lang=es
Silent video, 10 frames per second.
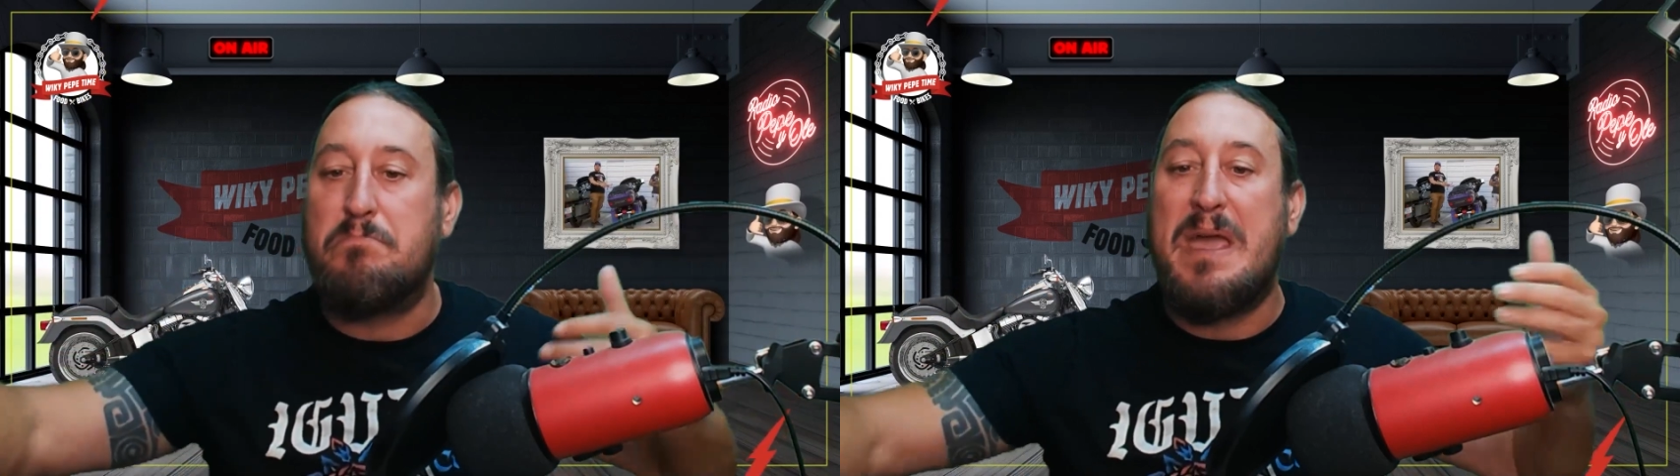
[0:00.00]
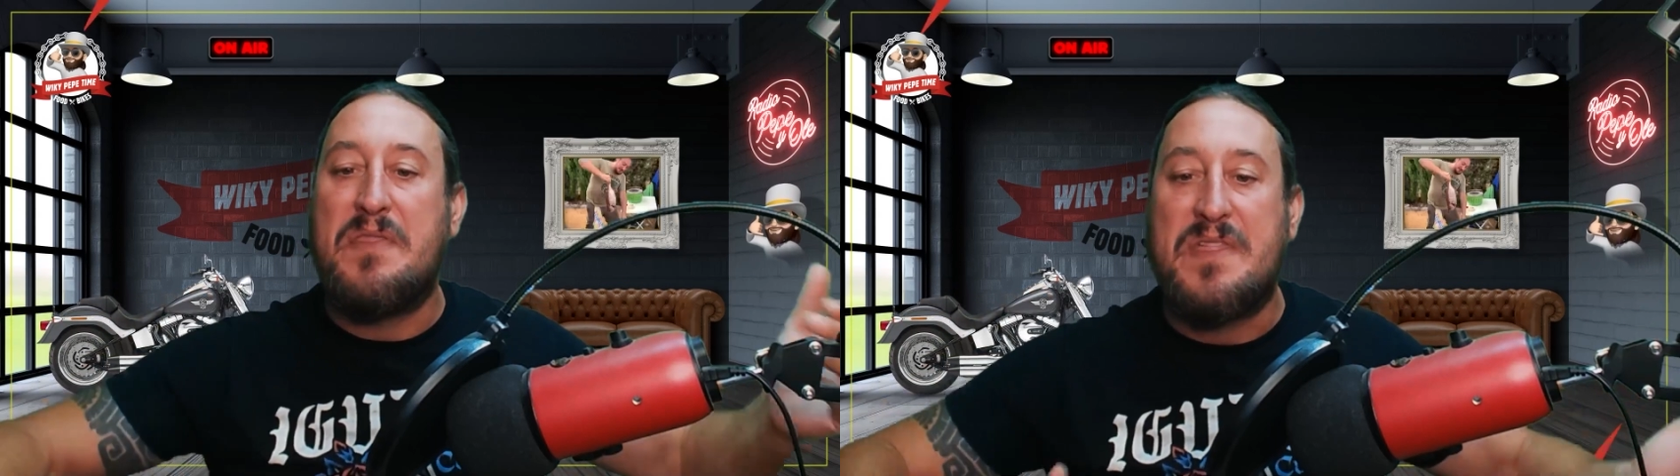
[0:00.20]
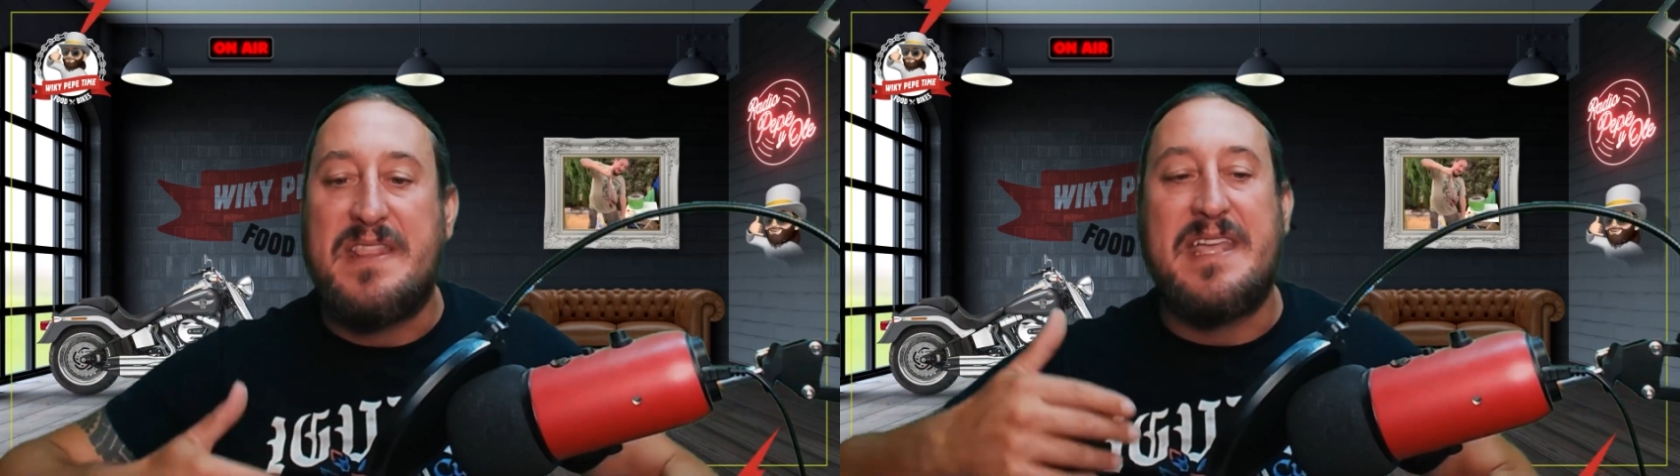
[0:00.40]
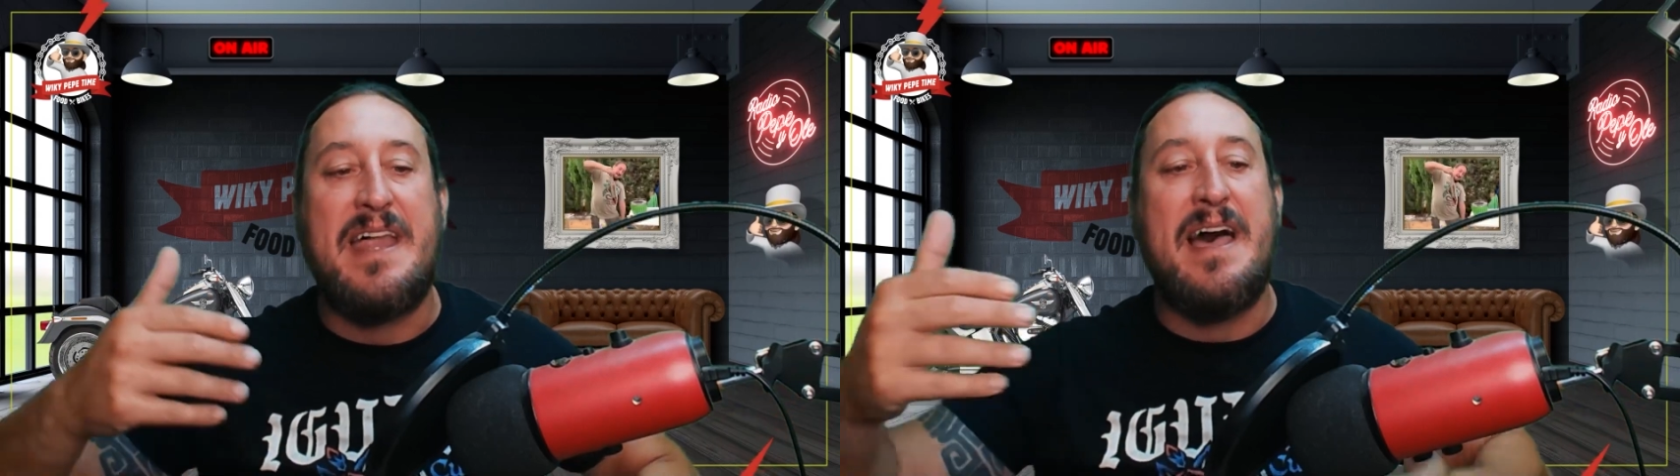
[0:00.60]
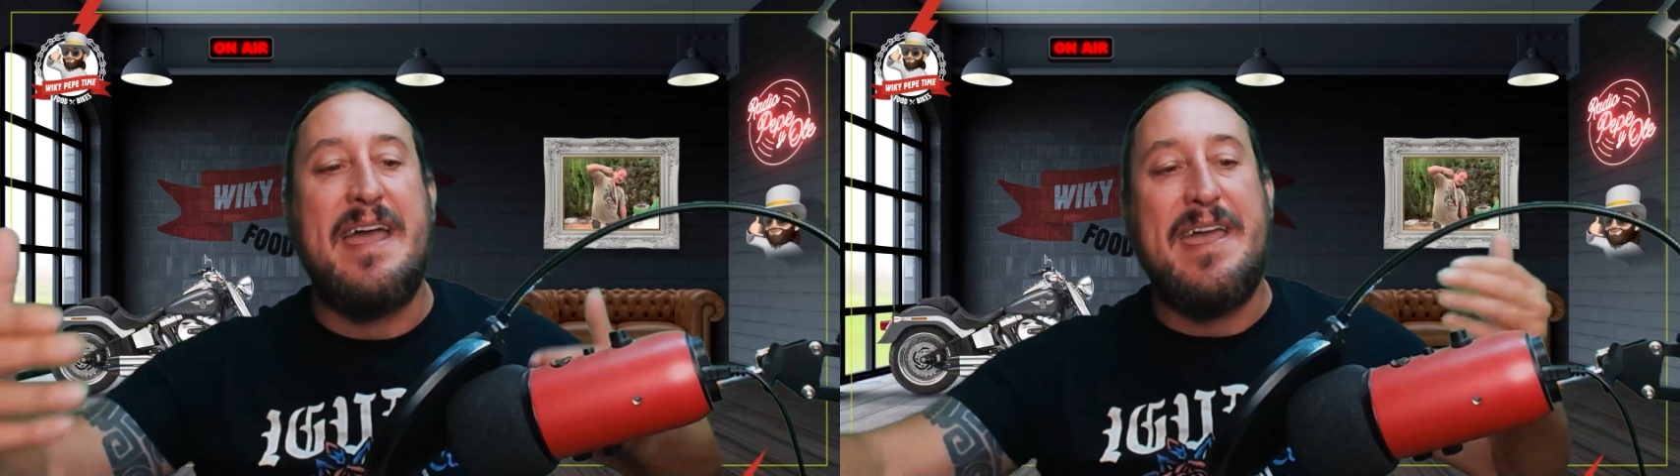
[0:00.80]

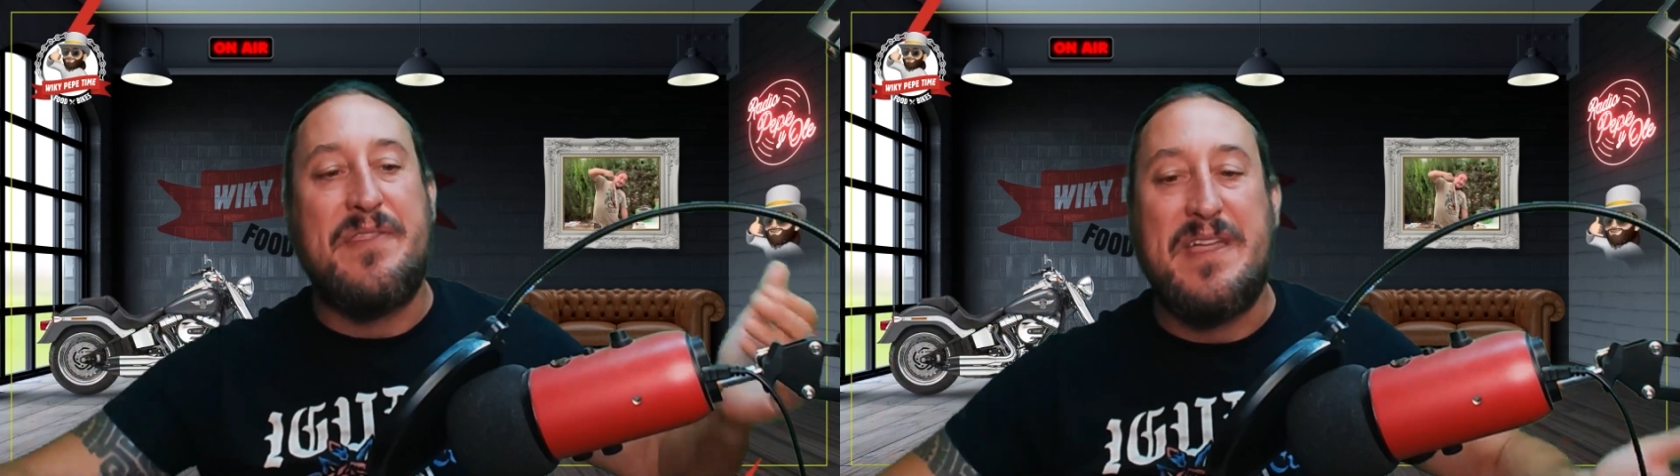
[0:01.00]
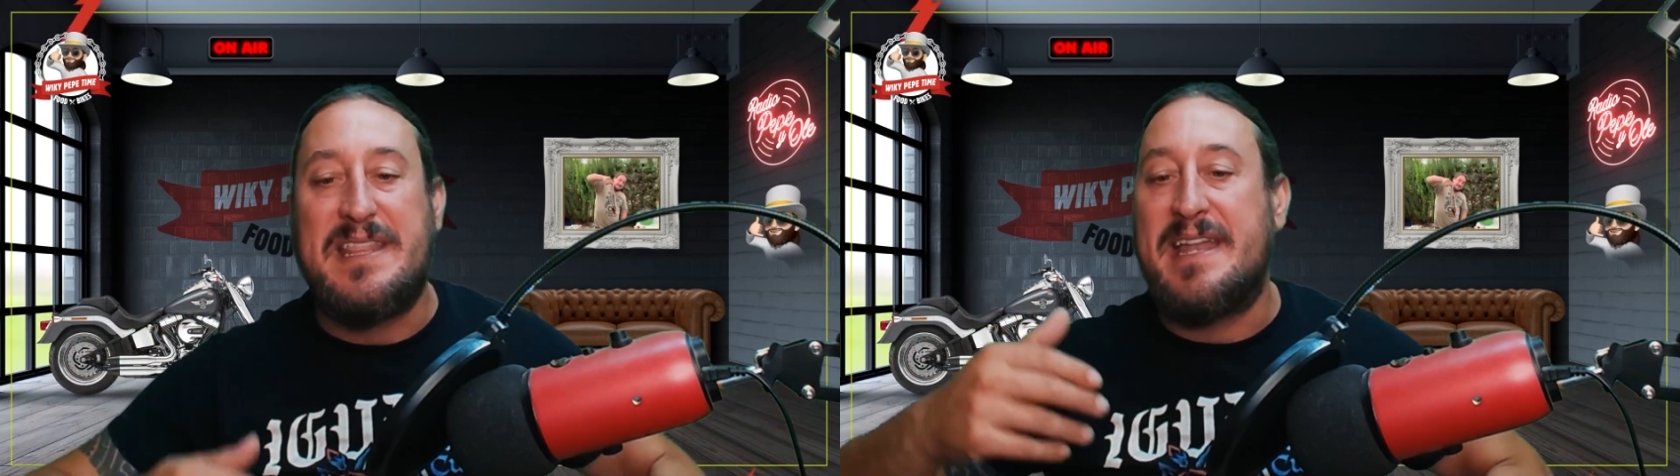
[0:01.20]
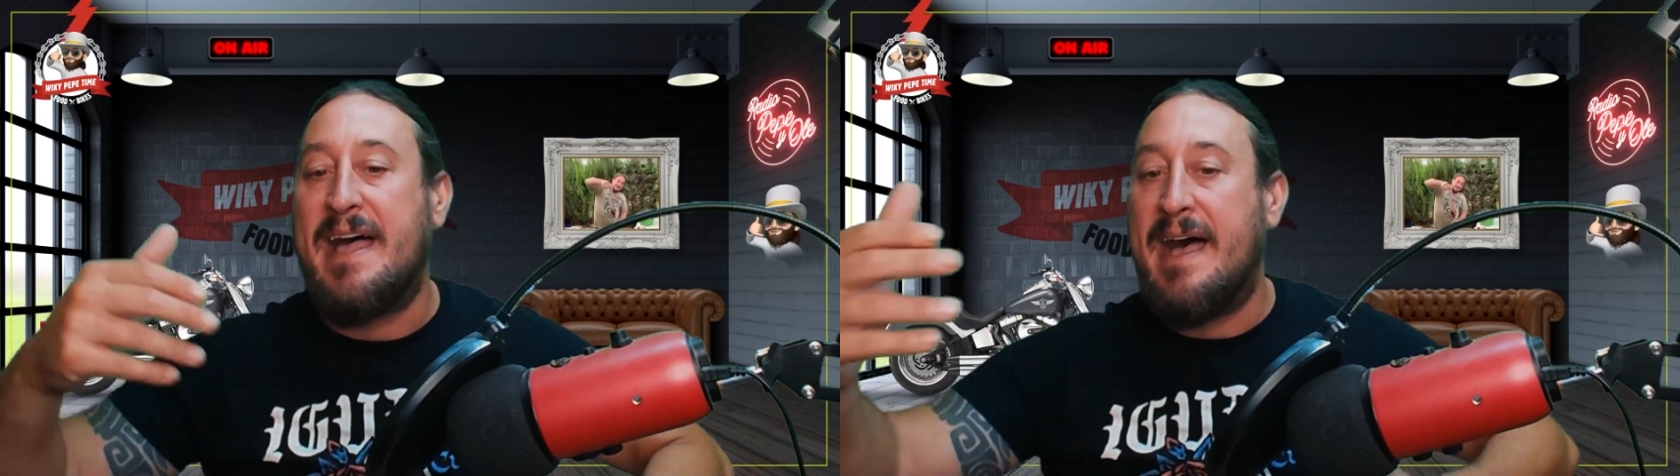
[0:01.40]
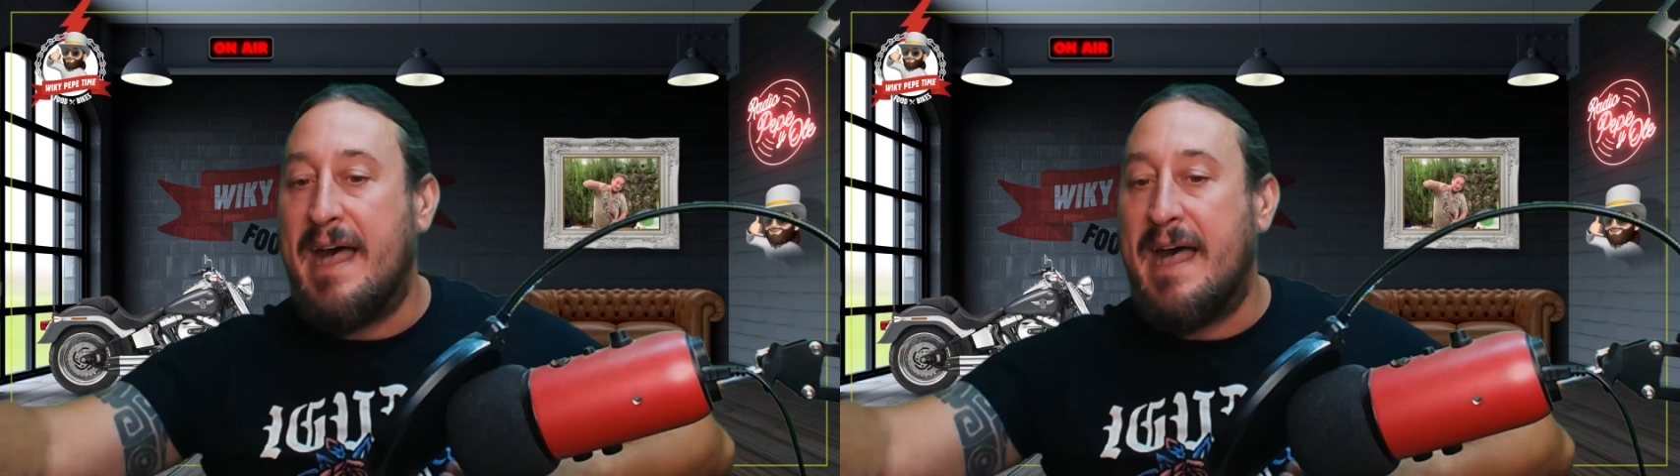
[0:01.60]
etcétera, etcétera,